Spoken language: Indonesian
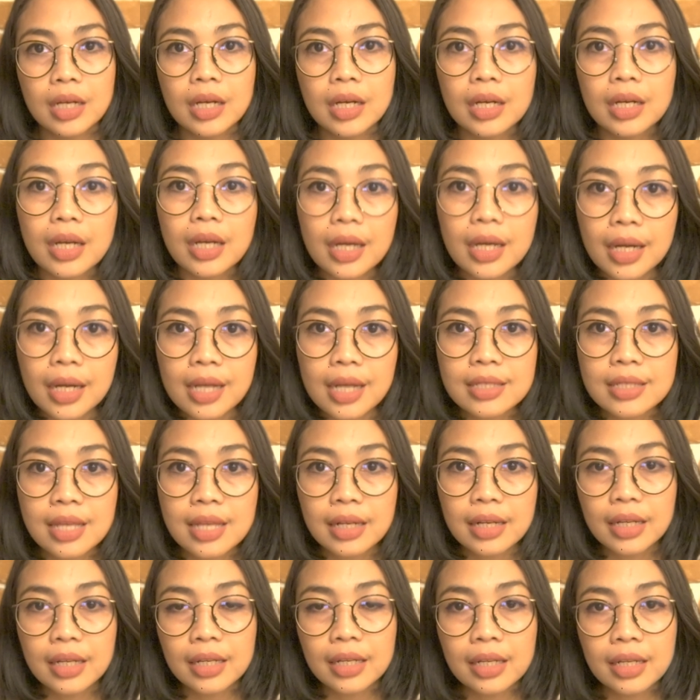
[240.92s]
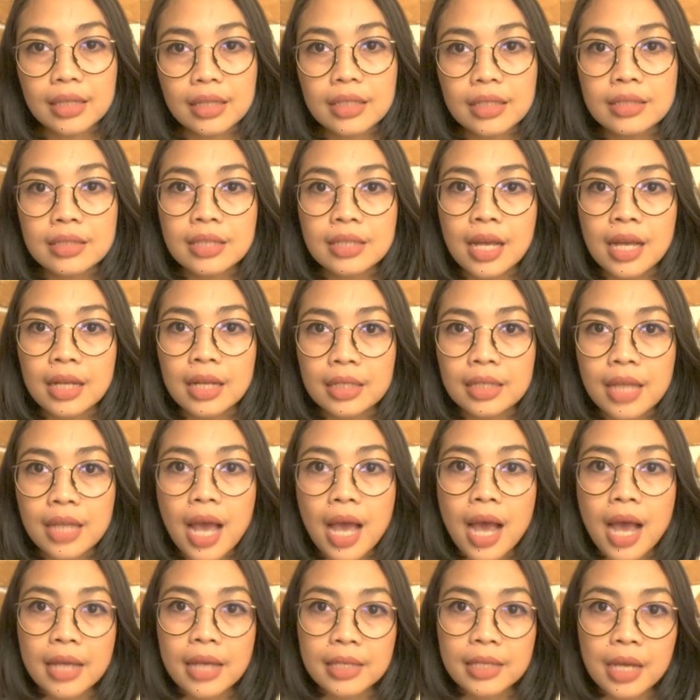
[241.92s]
Kekerasan ini terjadi
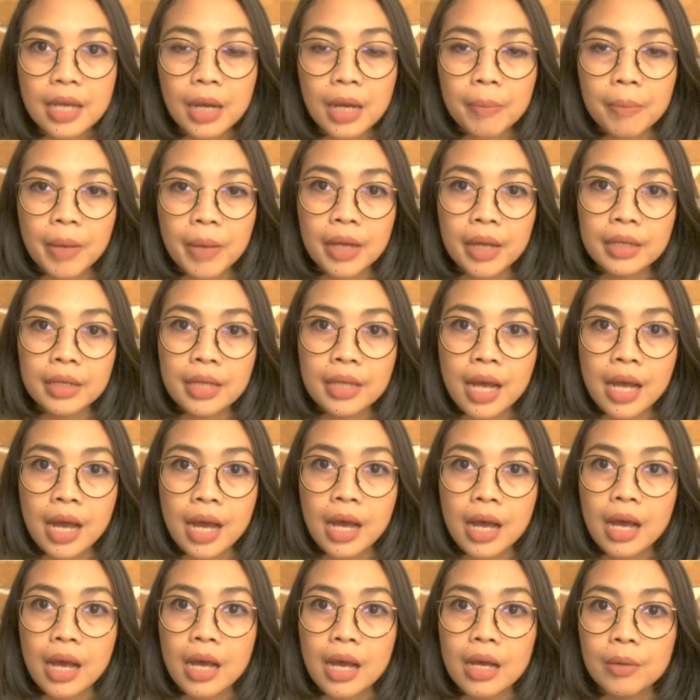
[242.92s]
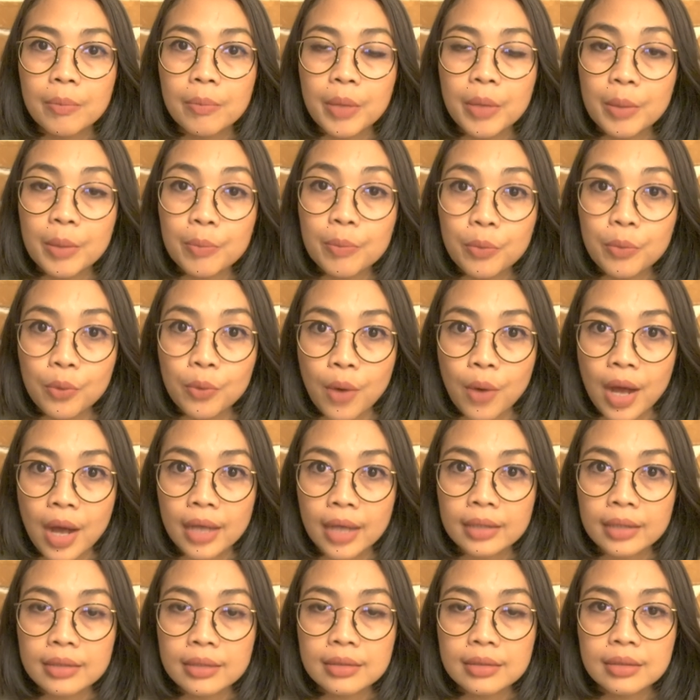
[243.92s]
hanya kepada
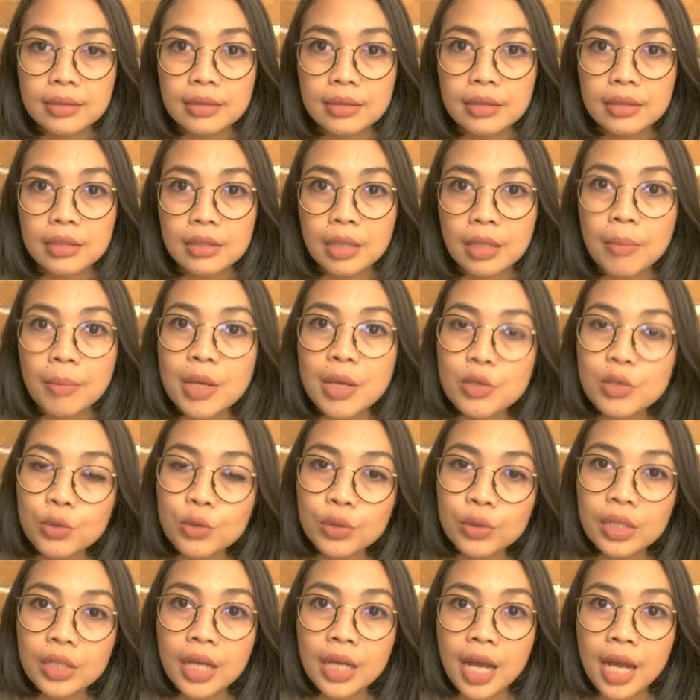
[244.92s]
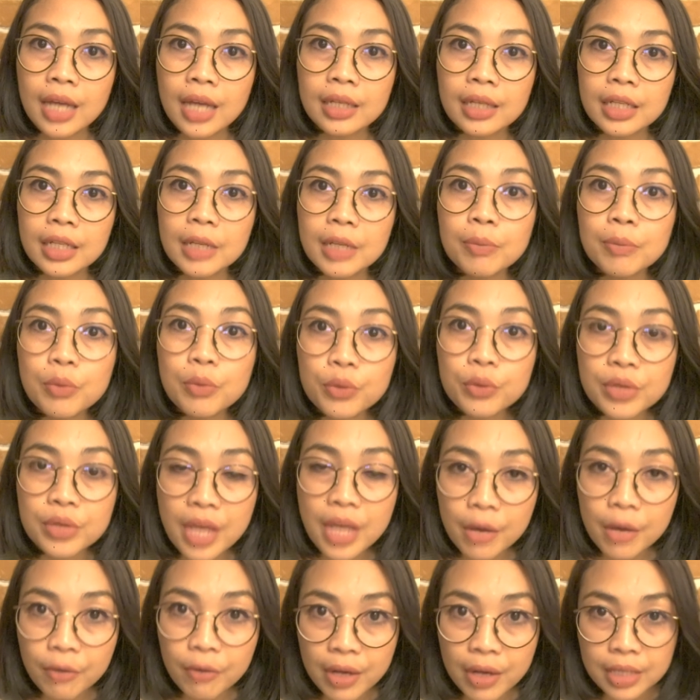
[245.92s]
perempuan, termasuk dengan
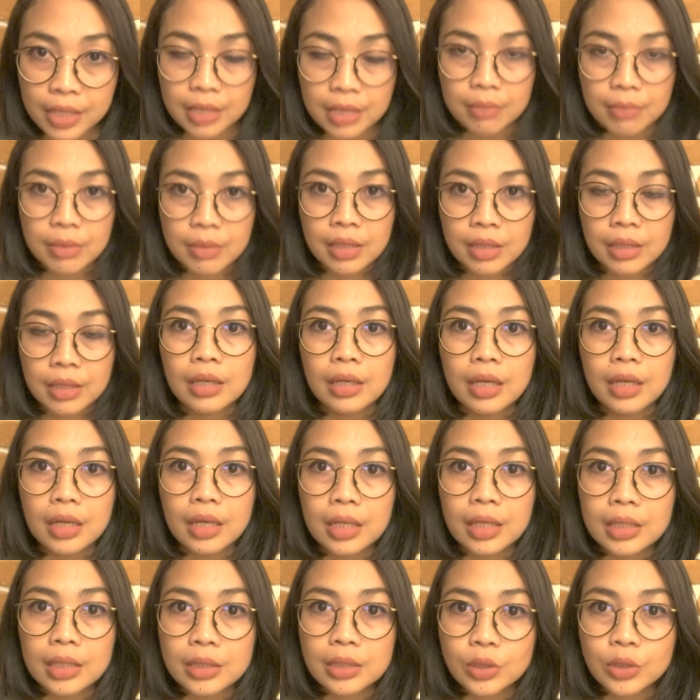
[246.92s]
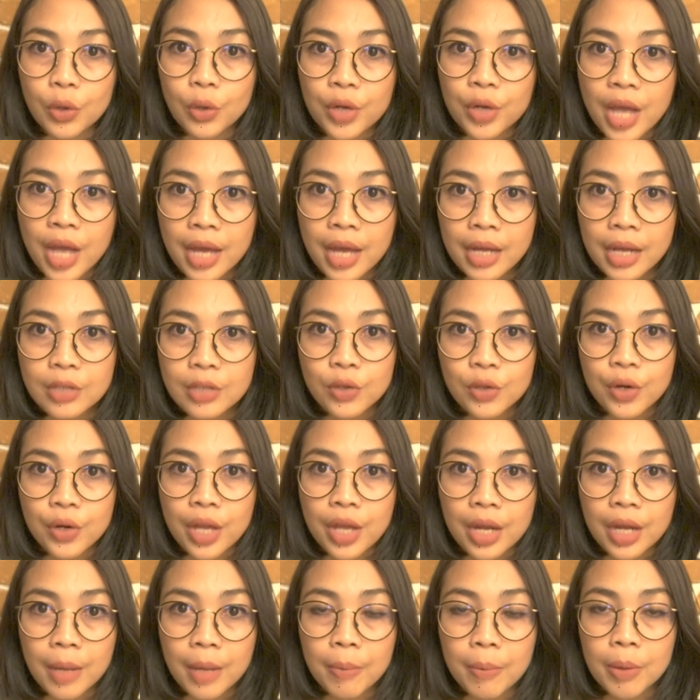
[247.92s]
ibunya Fadime,
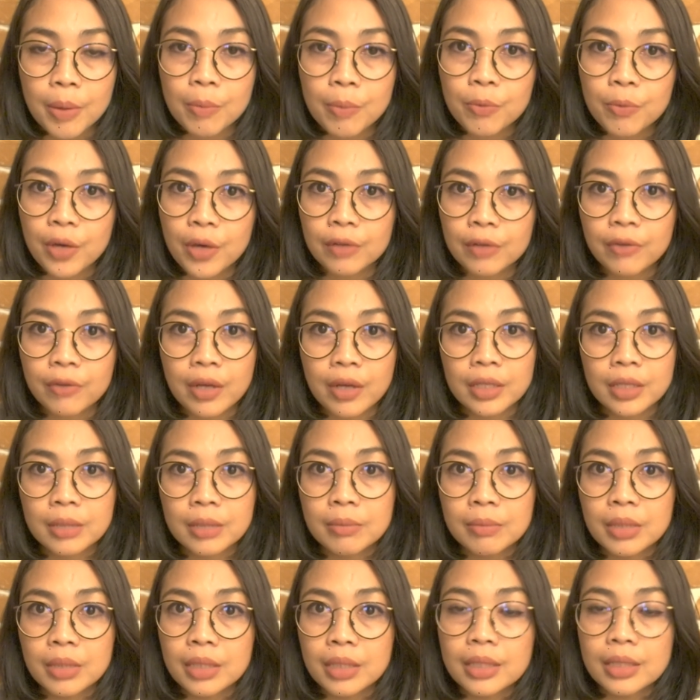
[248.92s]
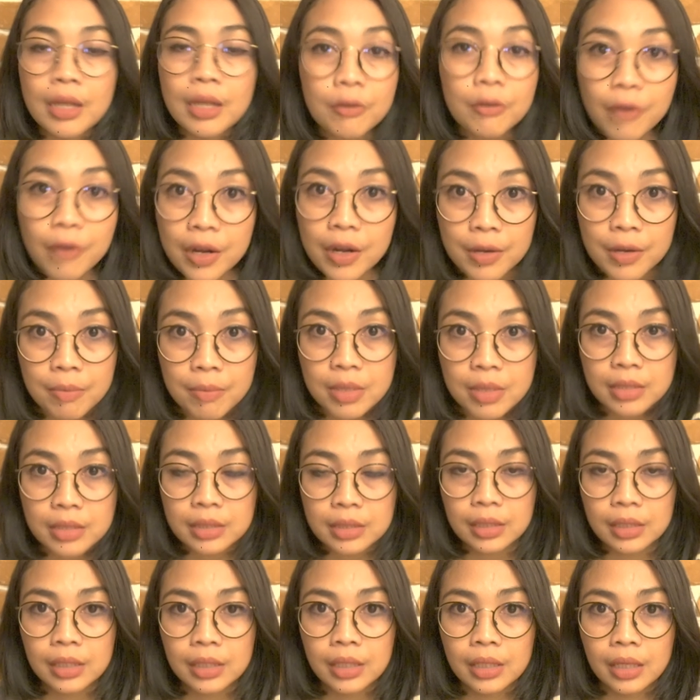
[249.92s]
saudara-saudara perempuan Fadime, dan Fadime
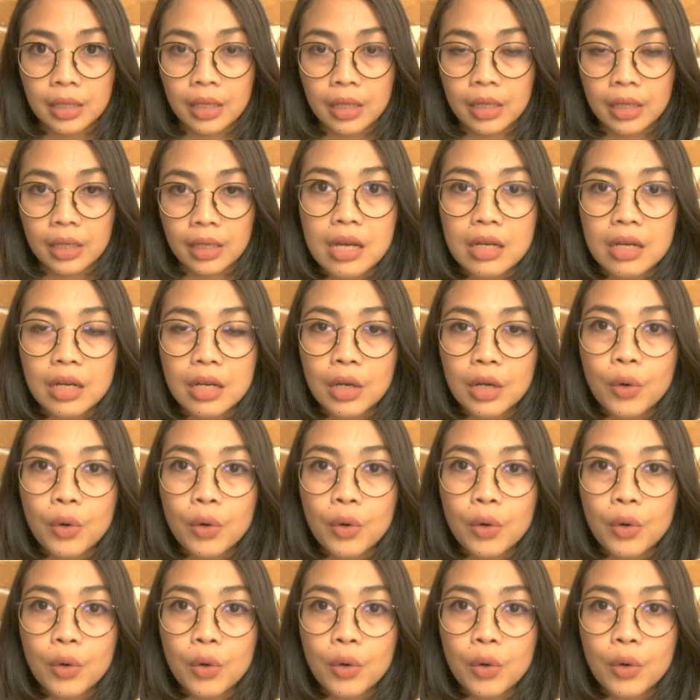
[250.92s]
sendiri.